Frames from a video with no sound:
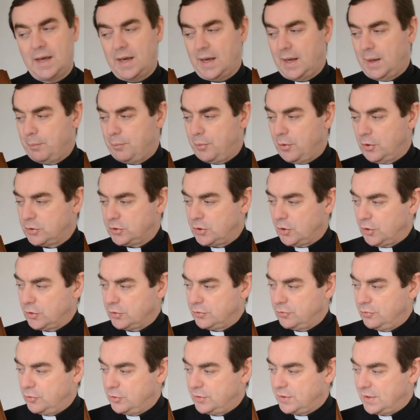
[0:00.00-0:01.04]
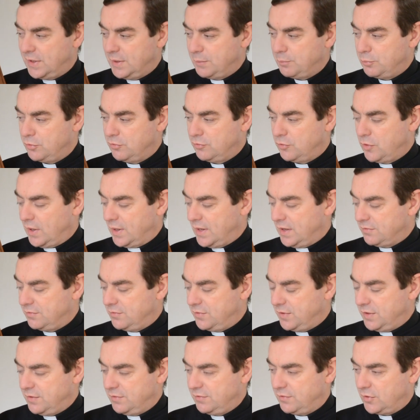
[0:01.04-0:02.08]
importante, vous allez pouvoir la
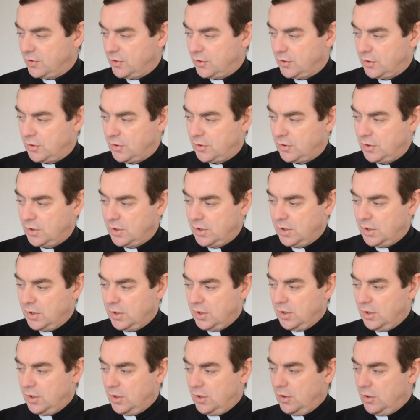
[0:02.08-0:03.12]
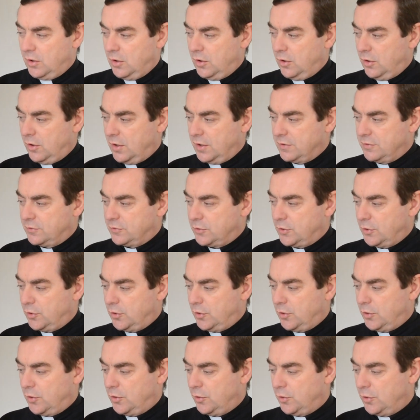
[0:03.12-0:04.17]
vivre en, en
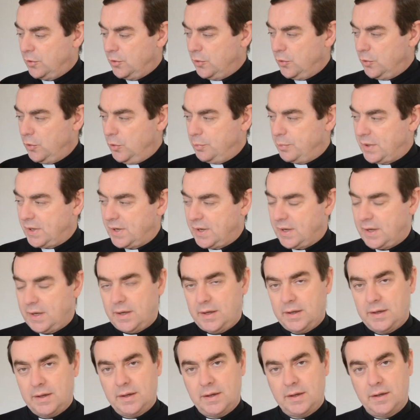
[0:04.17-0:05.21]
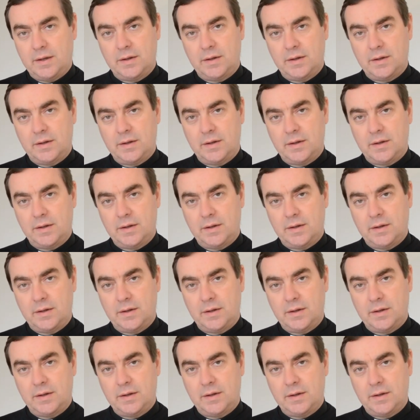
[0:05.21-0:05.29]
restant auprès